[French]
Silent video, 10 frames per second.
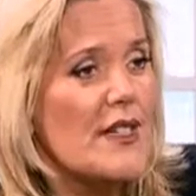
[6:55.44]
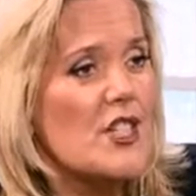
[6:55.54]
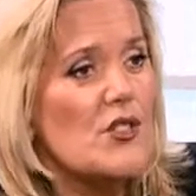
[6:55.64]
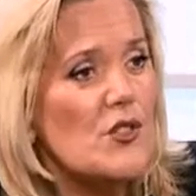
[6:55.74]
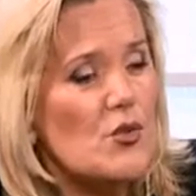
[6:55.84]
il
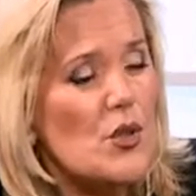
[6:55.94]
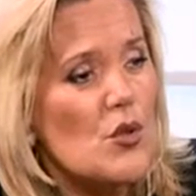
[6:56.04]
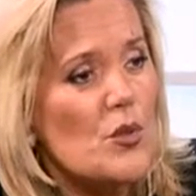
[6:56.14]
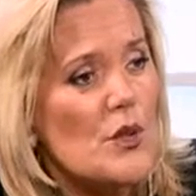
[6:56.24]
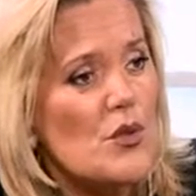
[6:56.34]
attaque Jean-François
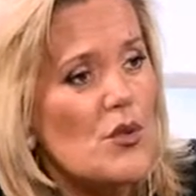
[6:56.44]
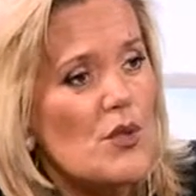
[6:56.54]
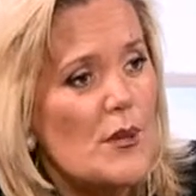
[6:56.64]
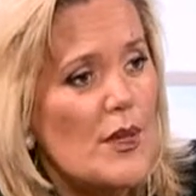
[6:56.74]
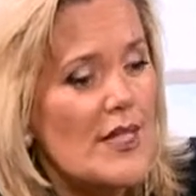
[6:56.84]
Copé sur
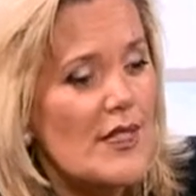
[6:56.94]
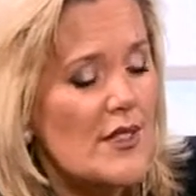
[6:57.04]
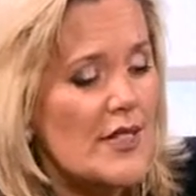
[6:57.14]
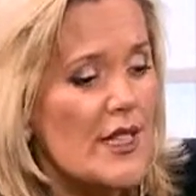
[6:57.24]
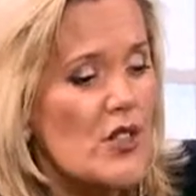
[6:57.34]
le débat des
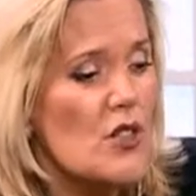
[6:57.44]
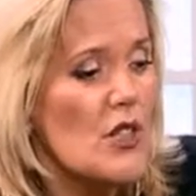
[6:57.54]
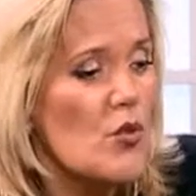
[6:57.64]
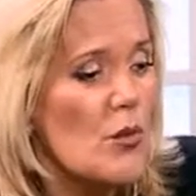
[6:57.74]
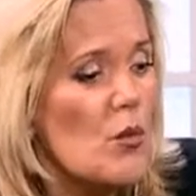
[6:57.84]
35
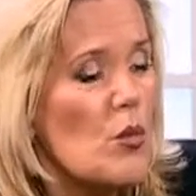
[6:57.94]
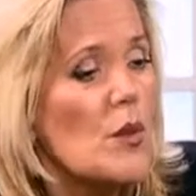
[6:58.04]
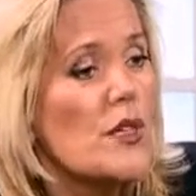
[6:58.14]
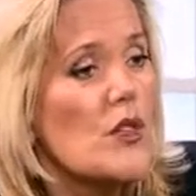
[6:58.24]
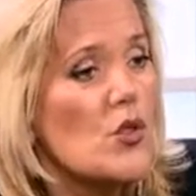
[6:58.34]
heures et au même
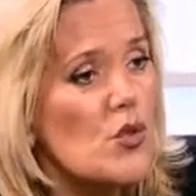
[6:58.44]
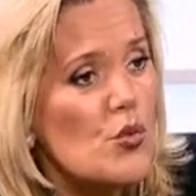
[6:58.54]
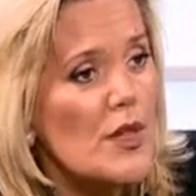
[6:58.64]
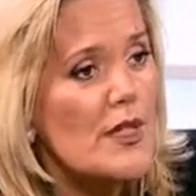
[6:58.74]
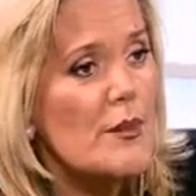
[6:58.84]
moment, il
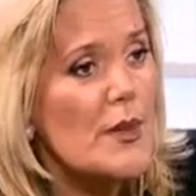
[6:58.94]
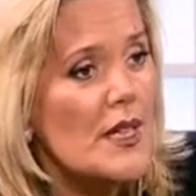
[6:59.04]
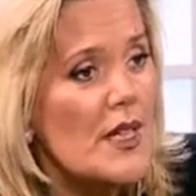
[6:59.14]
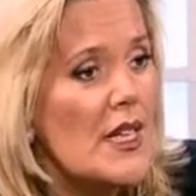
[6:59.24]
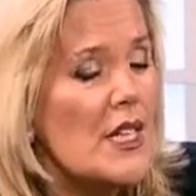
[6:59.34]
lance lui un
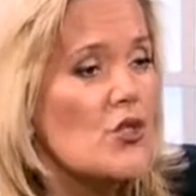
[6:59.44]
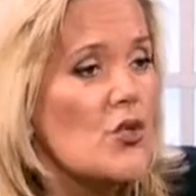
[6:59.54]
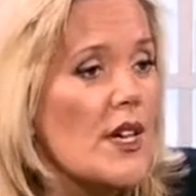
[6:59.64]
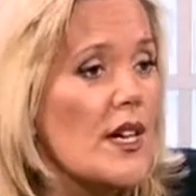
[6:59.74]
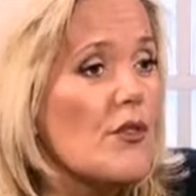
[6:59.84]
débat
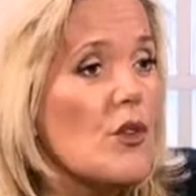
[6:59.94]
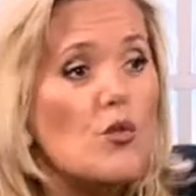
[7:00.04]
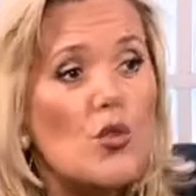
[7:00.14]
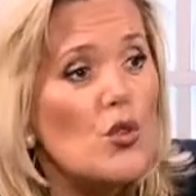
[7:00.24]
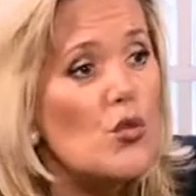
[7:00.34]
sur la
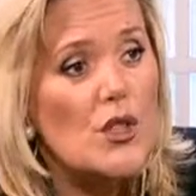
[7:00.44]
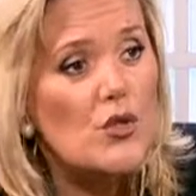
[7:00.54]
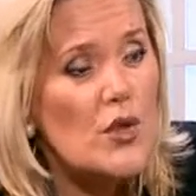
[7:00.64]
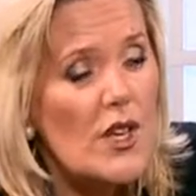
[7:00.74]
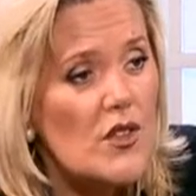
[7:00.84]
réforme de
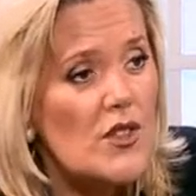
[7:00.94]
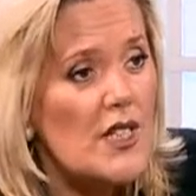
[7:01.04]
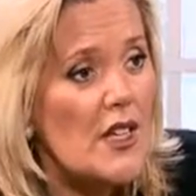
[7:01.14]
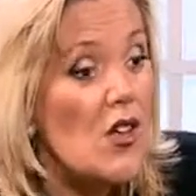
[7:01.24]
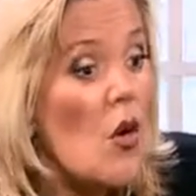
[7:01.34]
l'ordonnance de
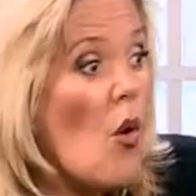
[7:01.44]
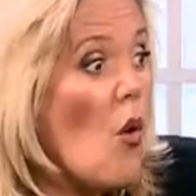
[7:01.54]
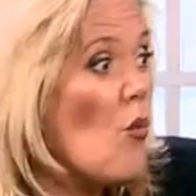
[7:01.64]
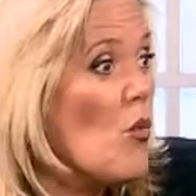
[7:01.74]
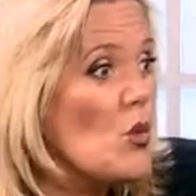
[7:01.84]
45.
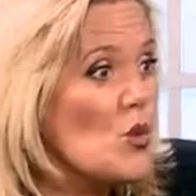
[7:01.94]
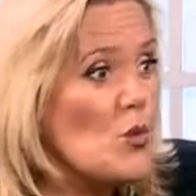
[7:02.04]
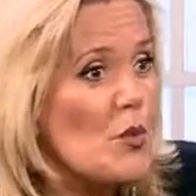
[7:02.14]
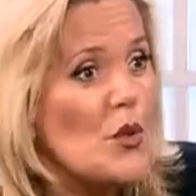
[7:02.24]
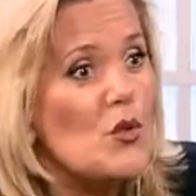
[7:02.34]
Bon,
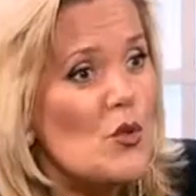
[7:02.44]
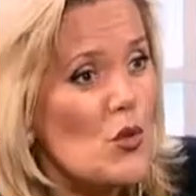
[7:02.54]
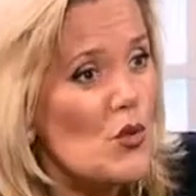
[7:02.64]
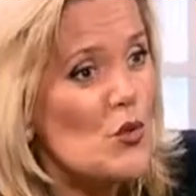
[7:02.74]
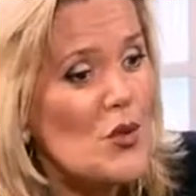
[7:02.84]
je pense
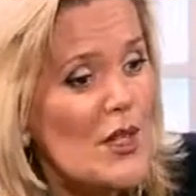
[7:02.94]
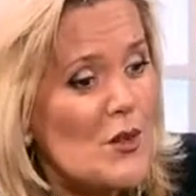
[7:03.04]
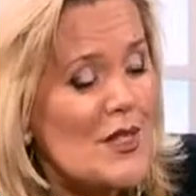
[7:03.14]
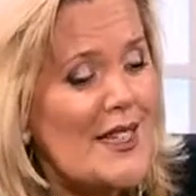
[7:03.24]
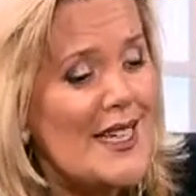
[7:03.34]
que
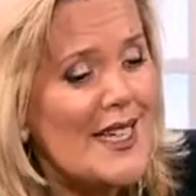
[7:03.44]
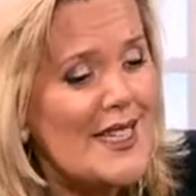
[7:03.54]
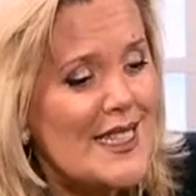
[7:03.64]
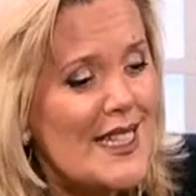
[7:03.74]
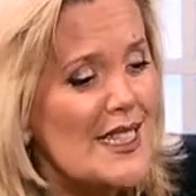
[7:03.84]
lorsqu'on s'attaque
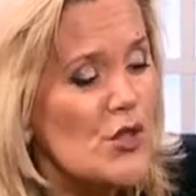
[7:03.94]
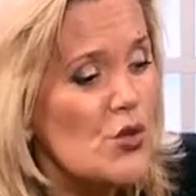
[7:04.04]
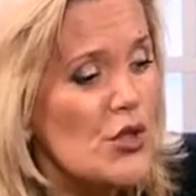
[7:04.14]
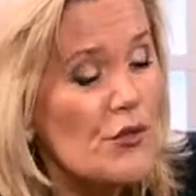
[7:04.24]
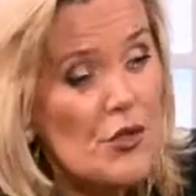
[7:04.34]
à des, à des
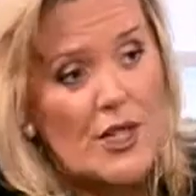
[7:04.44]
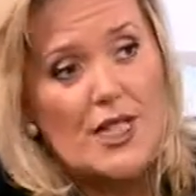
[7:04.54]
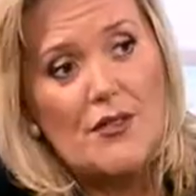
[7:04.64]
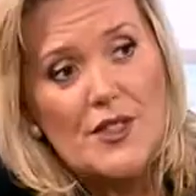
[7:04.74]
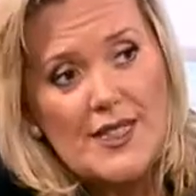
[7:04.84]
sujets forts, il l'a